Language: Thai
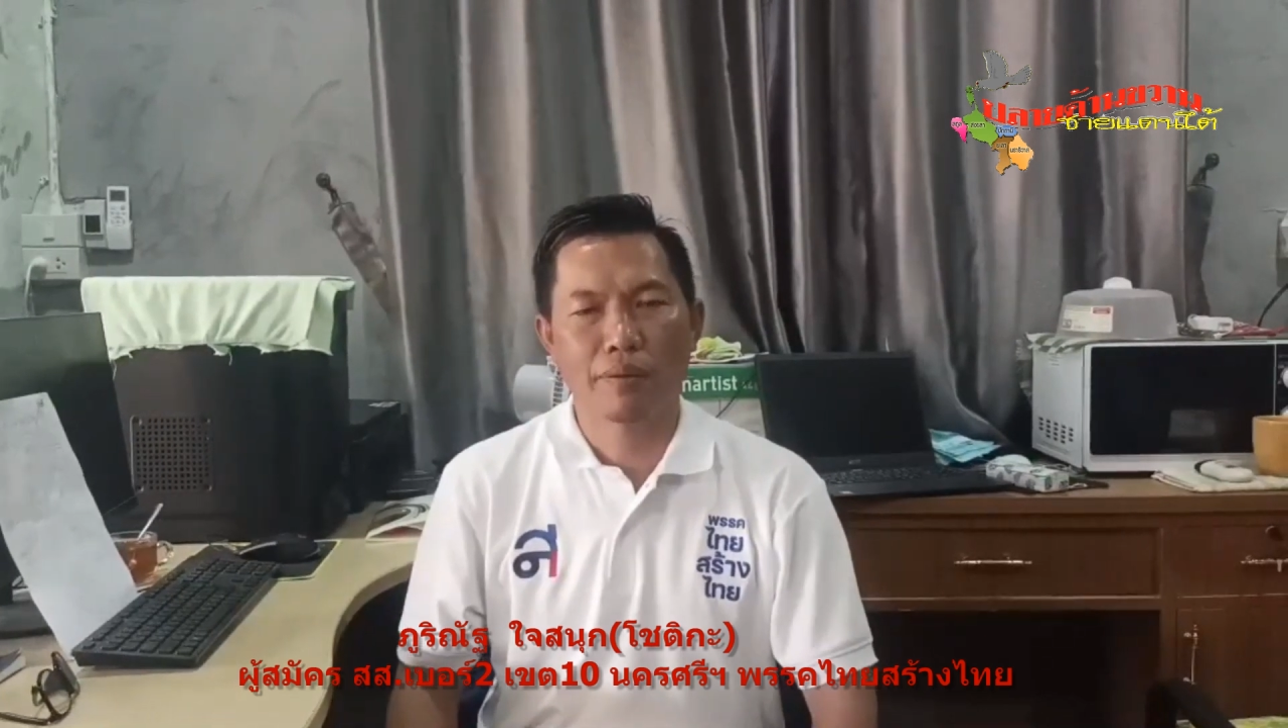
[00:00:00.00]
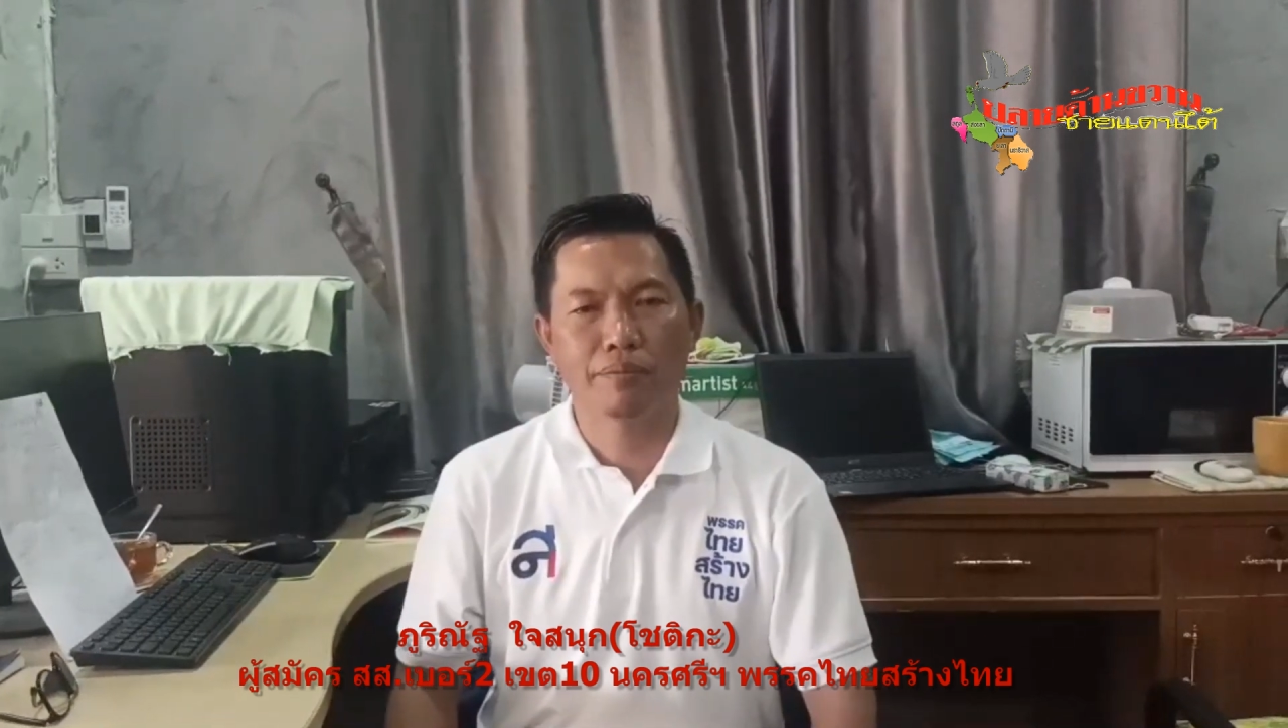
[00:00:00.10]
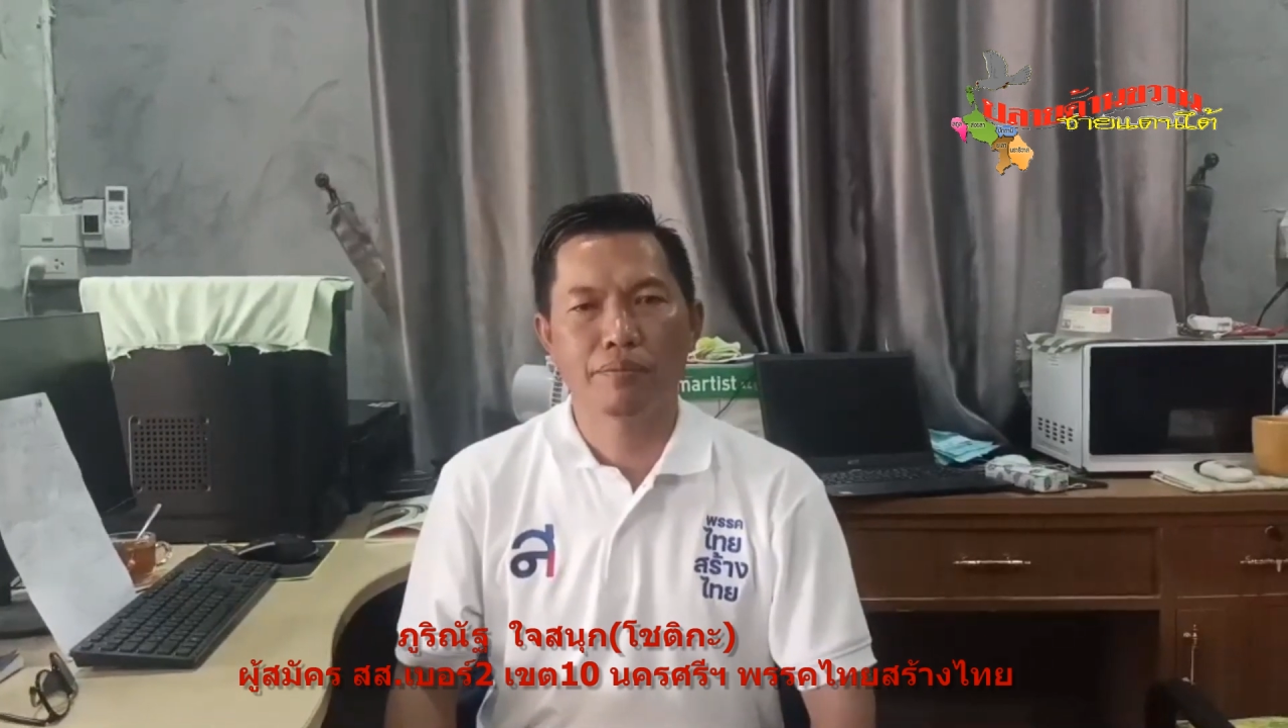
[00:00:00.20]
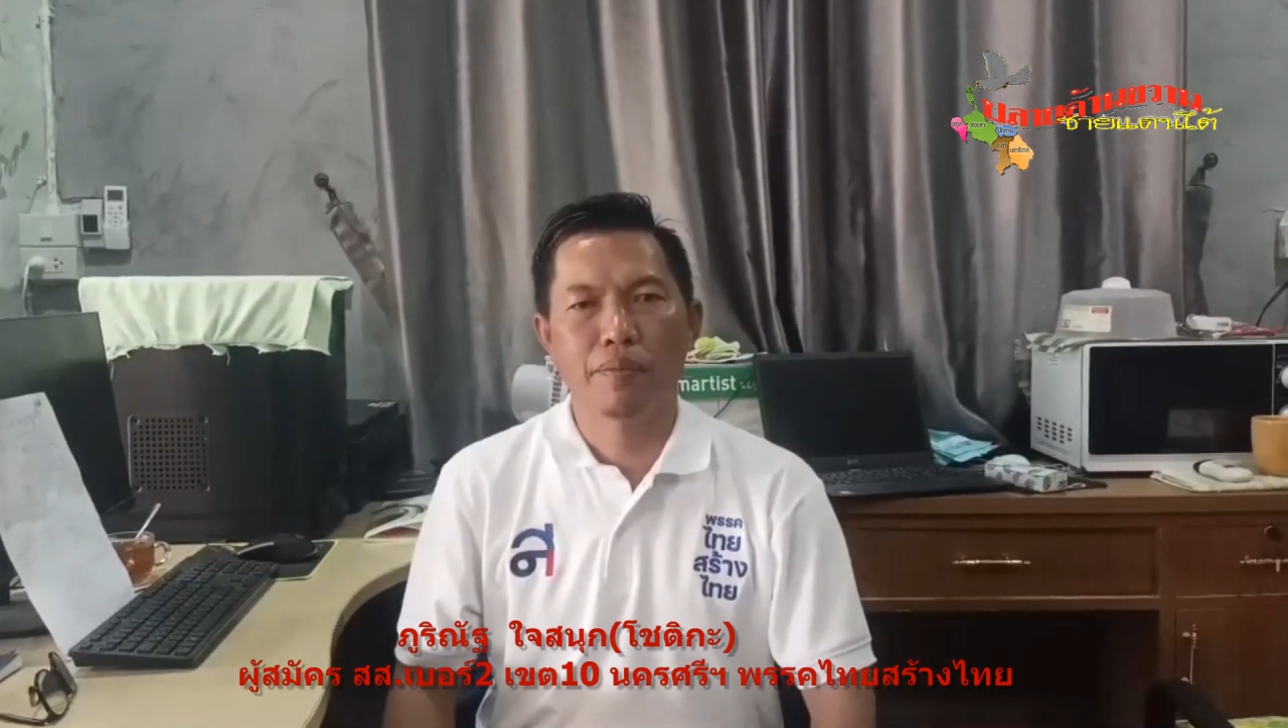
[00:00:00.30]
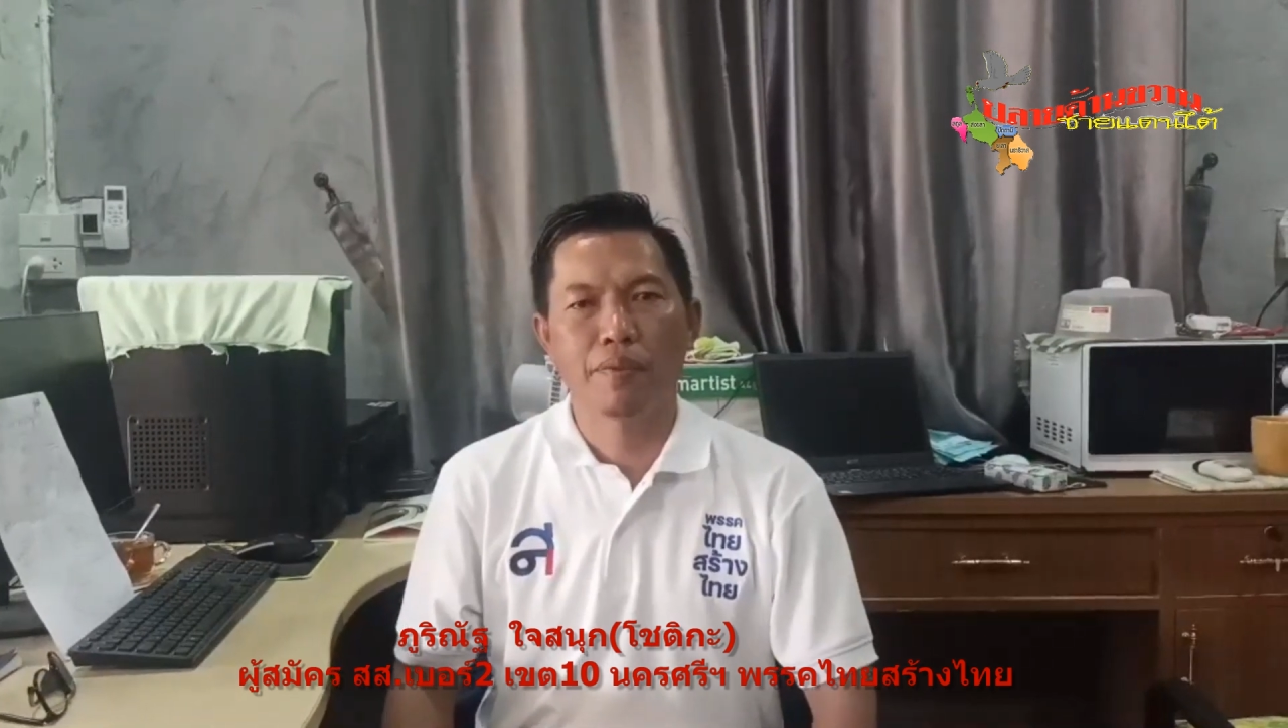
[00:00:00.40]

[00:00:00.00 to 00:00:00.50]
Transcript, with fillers: ครับ